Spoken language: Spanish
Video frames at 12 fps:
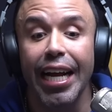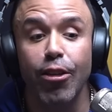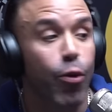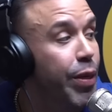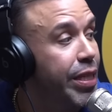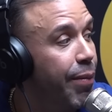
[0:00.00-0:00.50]
eh,
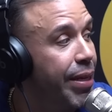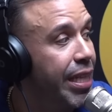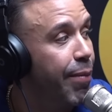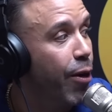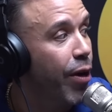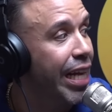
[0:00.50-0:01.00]
supuestamente
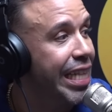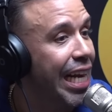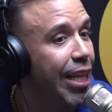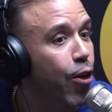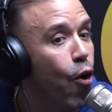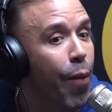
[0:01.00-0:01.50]
Manuel Natal le
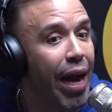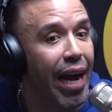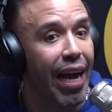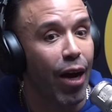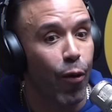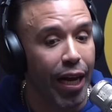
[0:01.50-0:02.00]
dijo más
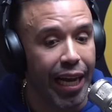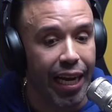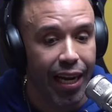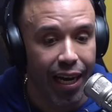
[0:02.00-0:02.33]
a Julián Gil. ¿Le